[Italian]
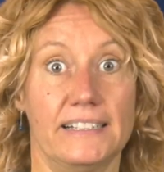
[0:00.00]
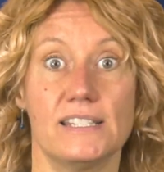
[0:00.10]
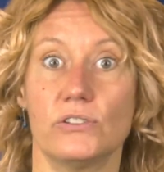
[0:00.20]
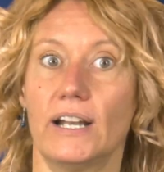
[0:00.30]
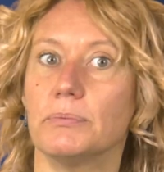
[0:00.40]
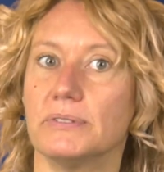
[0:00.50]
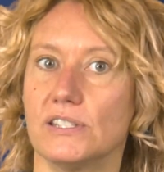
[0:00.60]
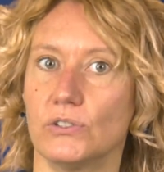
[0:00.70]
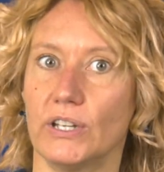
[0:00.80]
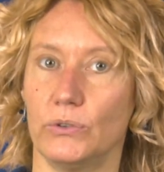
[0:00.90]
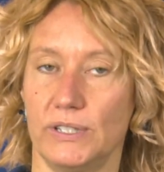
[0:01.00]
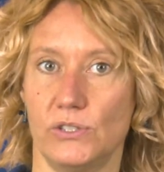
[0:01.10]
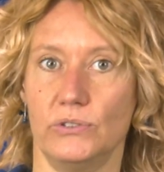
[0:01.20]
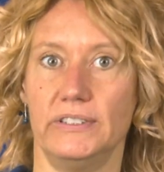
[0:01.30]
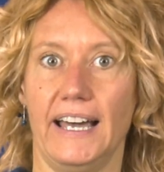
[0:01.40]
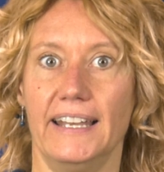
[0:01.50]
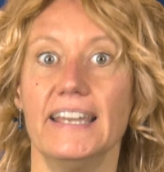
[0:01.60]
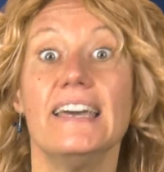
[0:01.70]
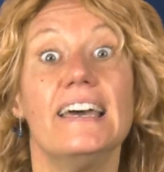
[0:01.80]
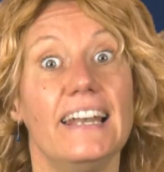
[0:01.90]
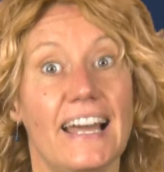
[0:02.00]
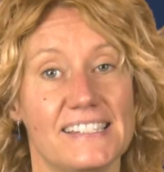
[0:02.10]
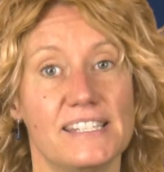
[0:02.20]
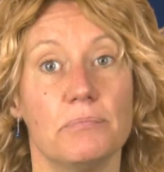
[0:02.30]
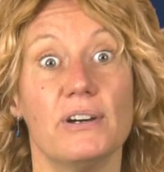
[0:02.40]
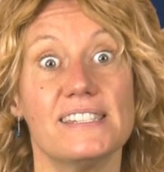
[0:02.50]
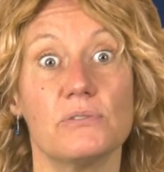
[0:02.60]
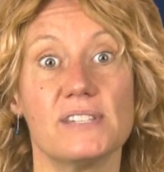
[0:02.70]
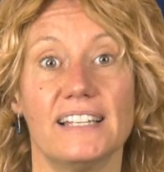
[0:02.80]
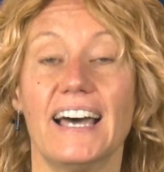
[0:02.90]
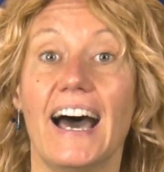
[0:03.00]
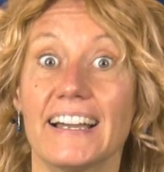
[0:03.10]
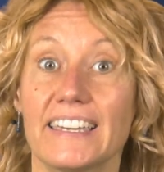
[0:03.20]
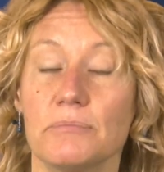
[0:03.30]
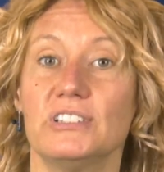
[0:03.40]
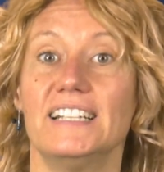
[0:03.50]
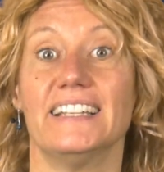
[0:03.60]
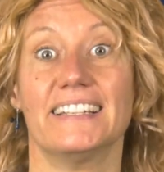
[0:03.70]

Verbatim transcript: tradizionale posizione orizzontale, l'asse può essere usata anche in modalità